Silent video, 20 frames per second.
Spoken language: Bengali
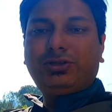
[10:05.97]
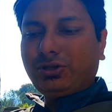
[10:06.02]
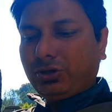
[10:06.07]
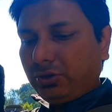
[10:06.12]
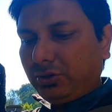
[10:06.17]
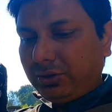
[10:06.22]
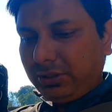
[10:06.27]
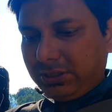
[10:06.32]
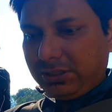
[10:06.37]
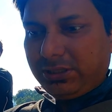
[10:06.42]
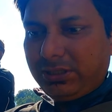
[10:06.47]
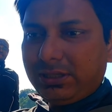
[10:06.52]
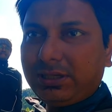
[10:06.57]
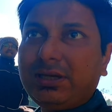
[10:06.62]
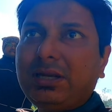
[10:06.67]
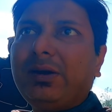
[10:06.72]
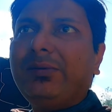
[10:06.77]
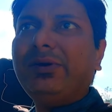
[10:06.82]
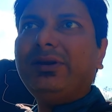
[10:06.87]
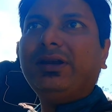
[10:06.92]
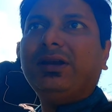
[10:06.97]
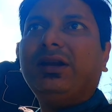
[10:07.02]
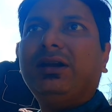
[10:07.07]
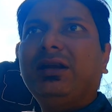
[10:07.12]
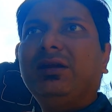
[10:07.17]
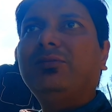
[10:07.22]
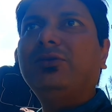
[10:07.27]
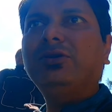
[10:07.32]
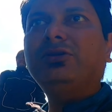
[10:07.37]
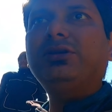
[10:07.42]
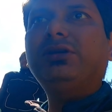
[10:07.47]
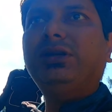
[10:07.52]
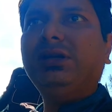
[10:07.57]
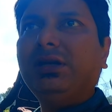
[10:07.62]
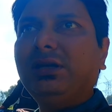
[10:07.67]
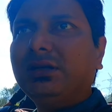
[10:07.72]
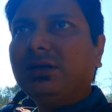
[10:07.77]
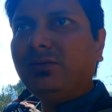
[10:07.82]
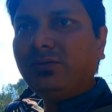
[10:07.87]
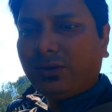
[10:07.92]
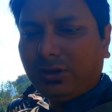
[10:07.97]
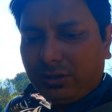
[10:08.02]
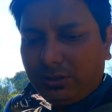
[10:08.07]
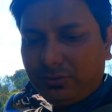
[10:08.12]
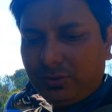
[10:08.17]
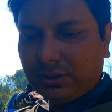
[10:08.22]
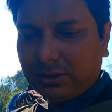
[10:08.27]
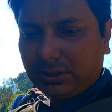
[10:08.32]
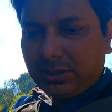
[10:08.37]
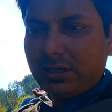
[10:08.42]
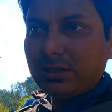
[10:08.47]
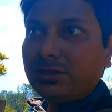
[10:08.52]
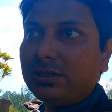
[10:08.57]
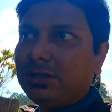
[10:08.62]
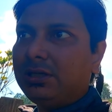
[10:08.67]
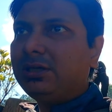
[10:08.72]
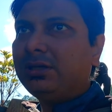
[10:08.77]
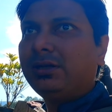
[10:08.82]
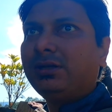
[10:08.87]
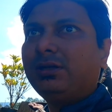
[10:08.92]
চলো নিচের দিকে নামা যাক এখানে মনে হচ্ছে টিকিট কাউন্টার কিছু একটা আছে